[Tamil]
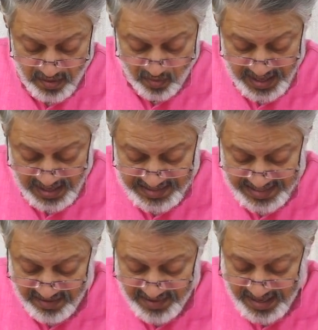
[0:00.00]
வைல்
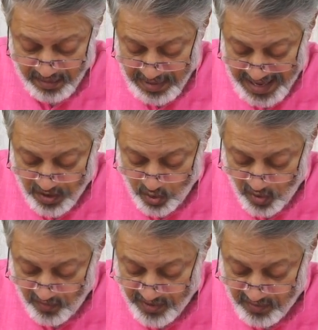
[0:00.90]
டிராவலிங் பேக்
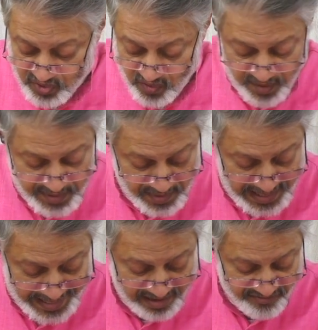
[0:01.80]
ஹோம் ஃப்ரம் சுவாமி மேலே
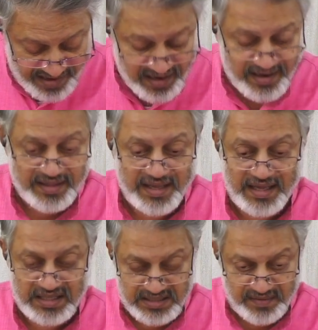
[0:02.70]
ஐ ஃபெல்ட்
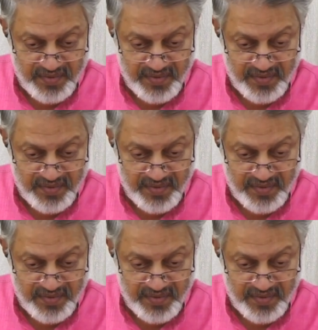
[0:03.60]
திஸ்